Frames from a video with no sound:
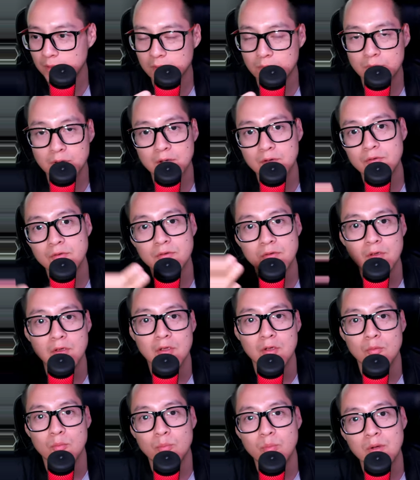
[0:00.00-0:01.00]
videojuegos,
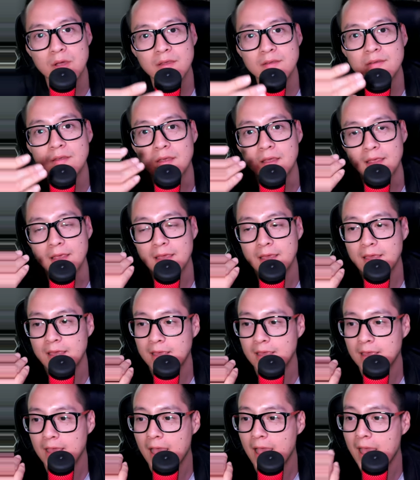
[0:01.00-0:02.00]
pues
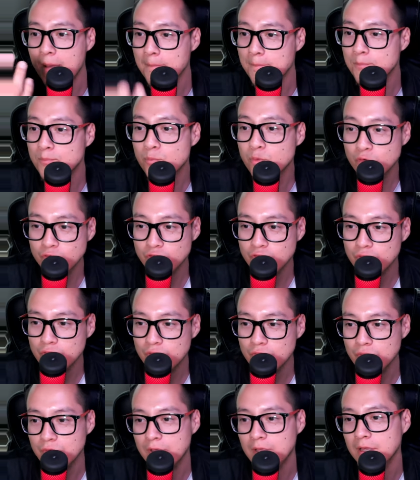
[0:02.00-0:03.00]
eh,
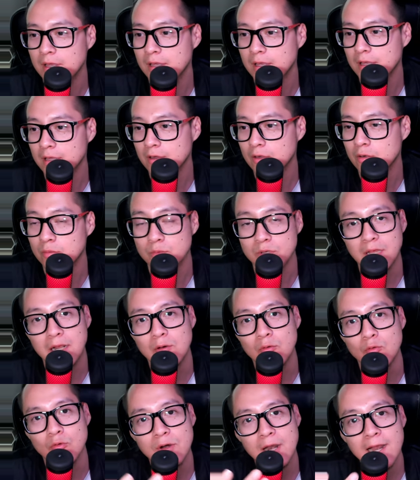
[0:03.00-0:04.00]
puso eh, como tal
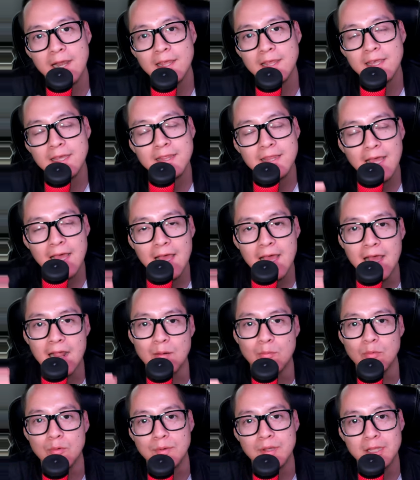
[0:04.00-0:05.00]
una leyenda al
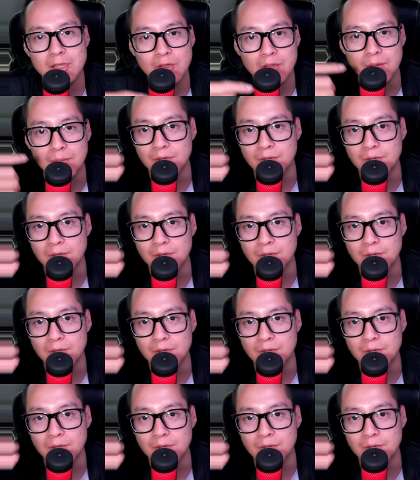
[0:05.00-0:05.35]
momento de